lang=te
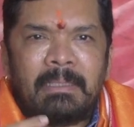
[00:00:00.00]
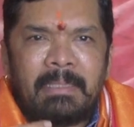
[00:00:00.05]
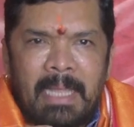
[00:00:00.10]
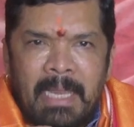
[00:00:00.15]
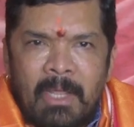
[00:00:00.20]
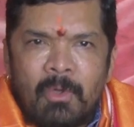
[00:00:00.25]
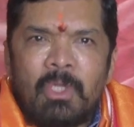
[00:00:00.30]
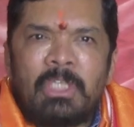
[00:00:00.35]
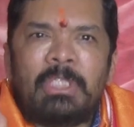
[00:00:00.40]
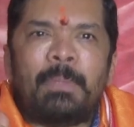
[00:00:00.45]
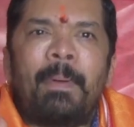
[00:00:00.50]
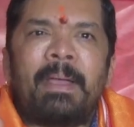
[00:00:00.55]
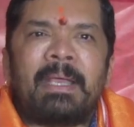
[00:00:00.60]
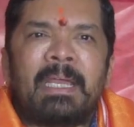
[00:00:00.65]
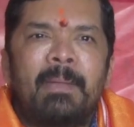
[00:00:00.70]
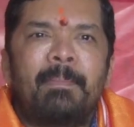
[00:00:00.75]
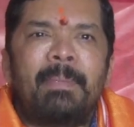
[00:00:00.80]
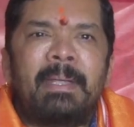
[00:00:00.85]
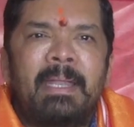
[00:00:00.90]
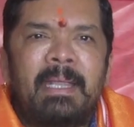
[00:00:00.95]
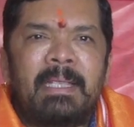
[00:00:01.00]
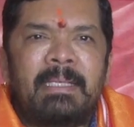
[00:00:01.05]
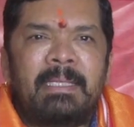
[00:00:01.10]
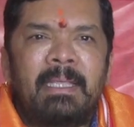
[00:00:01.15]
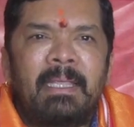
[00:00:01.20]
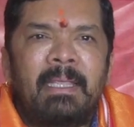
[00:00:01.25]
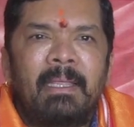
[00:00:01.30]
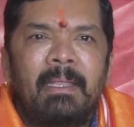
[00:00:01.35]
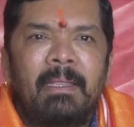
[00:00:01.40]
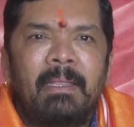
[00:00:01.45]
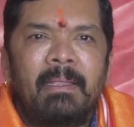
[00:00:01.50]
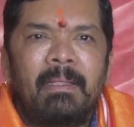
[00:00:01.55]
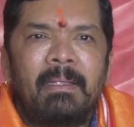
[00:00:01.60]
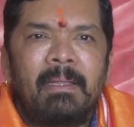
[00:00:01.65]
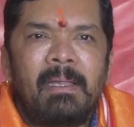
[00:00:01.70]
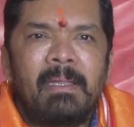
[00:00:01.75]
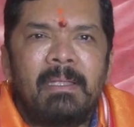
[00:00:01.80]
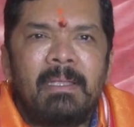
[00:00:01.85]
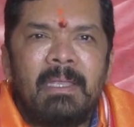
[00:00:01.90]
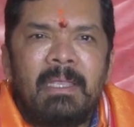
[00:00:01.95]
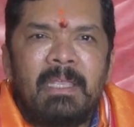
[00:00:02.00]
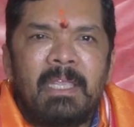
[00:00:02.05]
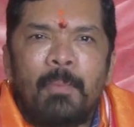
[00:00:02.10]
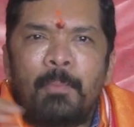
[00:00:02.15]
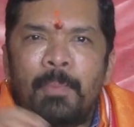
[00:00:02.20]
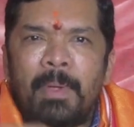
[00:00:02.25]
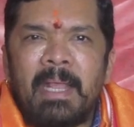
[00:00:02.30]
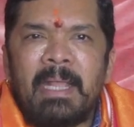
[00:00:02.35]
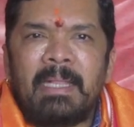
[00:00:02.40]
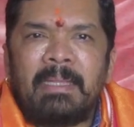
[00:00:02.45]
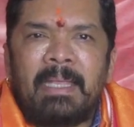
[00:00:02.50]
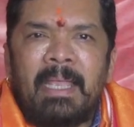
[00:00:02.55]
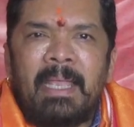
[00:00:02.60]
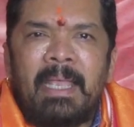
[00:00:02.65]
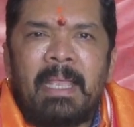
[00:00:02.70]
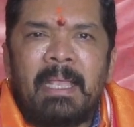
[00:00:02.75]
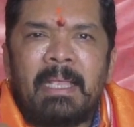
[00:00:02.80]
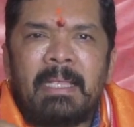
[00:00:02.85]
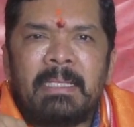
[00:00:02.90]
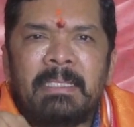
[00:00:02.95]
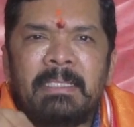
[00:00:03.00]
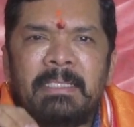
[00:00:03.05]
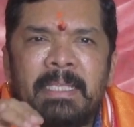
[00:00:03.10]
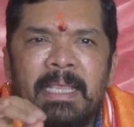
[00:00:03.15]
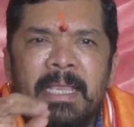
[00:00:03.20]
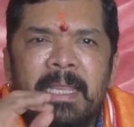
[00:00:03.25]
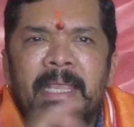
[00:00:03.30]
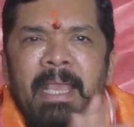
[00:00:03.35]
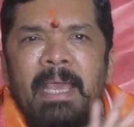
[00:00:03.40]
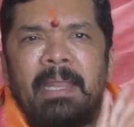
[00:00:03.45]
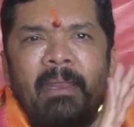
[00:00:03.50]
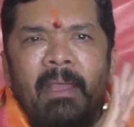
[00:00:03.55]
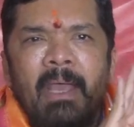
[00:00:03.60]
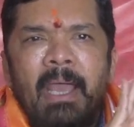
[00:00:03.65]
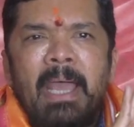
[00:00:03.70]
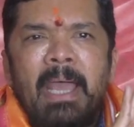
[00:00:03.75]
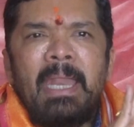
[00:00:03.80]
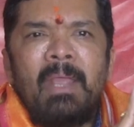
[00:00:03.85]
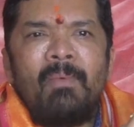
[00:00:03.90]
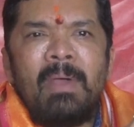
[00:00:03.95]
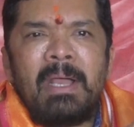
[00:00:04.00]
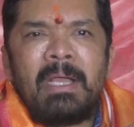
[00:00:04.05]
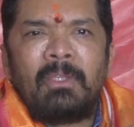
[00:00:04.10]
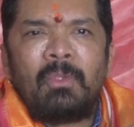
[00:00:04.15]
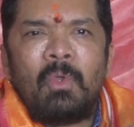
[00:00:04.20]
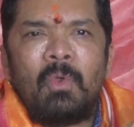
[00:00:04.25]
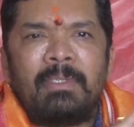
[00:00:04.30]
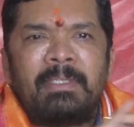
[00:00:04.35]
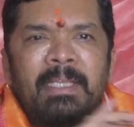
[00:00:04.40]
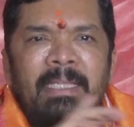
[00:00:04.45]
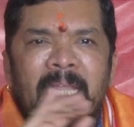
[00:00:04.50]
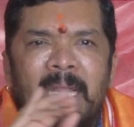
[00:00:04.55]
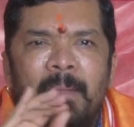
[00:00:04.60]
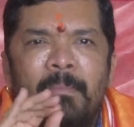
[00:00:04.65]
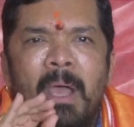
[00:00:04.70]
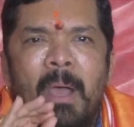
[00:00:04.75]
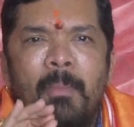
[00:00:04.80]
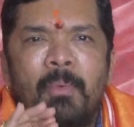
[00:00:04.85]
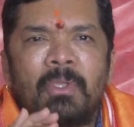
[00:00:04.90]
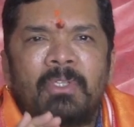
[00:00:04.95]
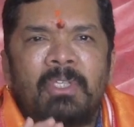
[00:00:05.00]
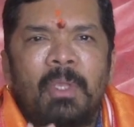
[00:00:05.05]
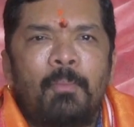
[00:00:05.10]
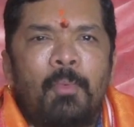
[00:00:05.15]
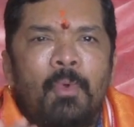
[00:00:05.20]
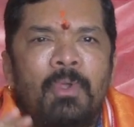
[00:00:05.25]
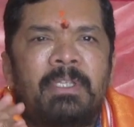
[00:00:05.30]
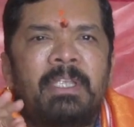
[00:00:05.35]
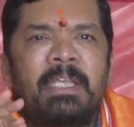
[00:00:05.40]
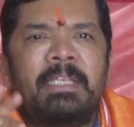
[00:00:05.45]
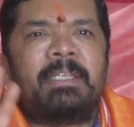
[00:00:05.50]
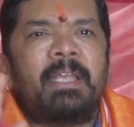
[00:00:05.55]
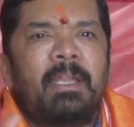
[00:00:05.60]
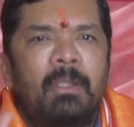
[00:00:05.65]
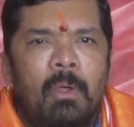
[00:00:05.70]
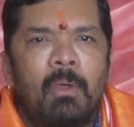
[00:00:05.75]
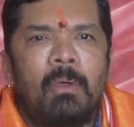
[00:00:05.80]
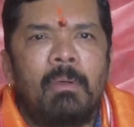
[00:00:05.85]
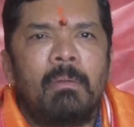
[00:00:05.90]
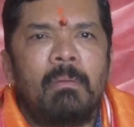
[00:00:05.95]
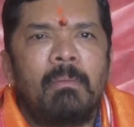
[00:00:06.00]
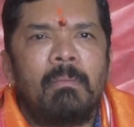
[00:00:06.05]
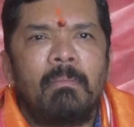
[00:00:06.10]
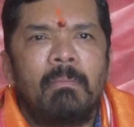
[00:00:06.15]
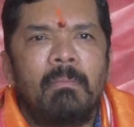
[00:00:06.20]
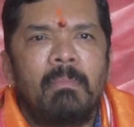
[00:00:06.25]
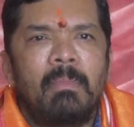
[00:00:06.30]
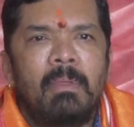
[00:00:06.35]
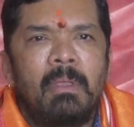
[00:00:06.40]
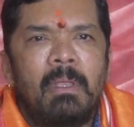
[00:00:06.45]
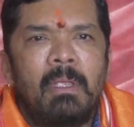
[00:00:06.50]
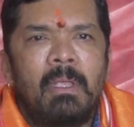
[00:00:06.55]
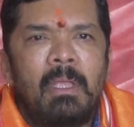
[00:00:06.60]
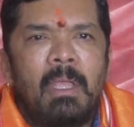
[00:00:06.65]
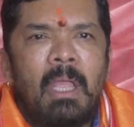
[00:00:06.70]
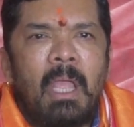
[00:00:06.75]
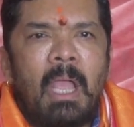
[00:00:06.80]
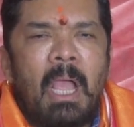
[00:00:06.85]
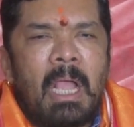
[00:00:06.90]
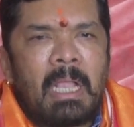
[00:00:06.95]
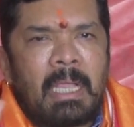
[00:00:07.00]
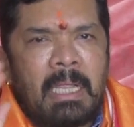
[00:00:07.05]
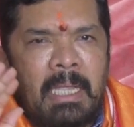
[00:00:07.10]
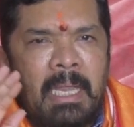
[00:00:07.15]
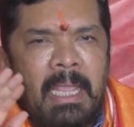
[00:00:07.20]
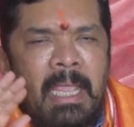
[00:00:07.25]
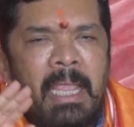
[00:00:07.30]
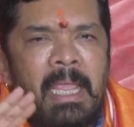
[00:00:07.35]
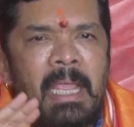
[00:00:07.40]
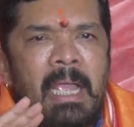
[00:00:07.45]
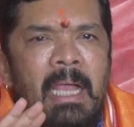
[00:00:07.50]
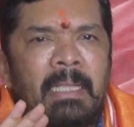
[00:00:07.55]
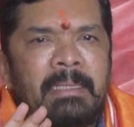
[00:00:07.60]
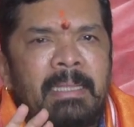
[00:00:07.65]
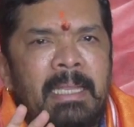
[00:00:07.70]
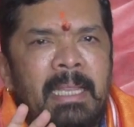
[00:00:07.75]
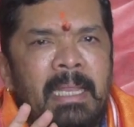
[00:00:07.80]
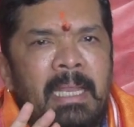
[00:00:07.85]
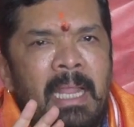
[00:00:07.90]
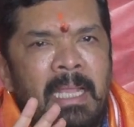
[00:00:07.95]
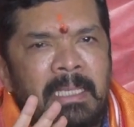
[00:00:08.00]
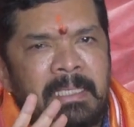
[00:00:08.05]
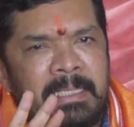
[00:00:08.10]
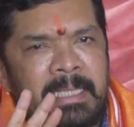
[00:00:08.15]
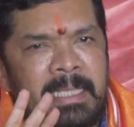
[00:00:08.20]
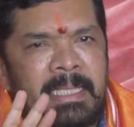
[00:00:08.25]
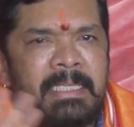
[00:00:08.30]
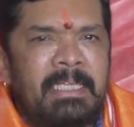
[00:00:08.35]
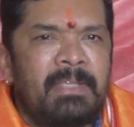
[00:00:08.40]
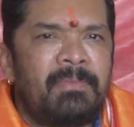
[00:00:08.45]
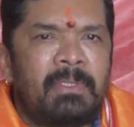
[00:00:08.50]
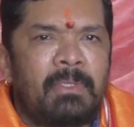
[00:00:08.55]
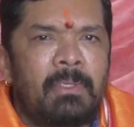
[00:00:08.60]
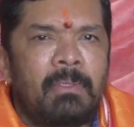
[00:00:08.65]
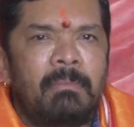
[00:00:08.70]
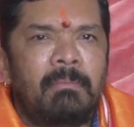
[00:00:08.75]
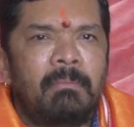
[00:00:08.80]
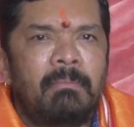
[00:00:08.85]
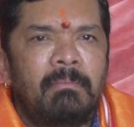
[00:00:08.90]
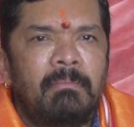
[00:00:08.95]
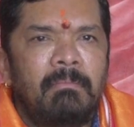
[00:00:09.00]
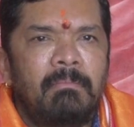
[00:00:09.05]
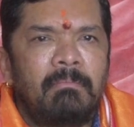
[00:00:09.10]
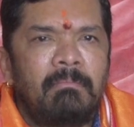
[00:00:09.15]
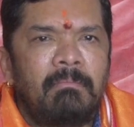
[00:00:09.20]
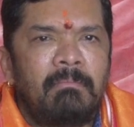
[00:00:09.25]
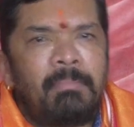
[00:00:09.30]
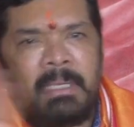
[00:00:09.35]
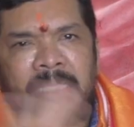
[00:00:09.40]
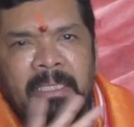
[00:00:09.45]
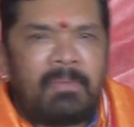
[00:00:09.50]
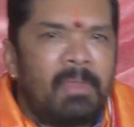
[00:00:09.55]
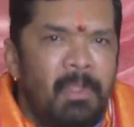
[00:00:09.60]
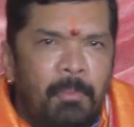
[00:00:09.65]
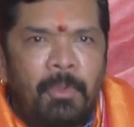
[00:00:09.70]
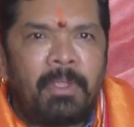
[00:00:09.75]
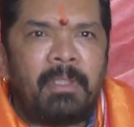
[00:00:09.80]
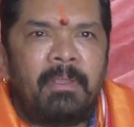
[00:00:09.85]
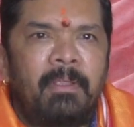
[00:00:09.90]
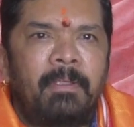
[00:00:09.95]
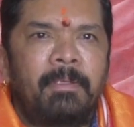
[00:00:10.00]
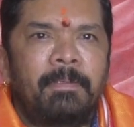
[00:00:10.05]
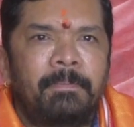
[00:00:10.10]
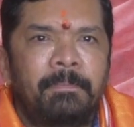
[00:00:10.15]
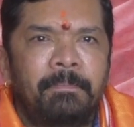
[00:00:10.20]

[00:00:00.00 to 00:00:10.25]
తన గురించి పక్కన పెట్టేసి ఎప్పుడైతే సీనియర్ అనే వంగతో చంద్రబాబుకు సపోర్ట్ చేశాడో అక్కడే అతని రాజకీయ జీవితం పతనమైపోయింది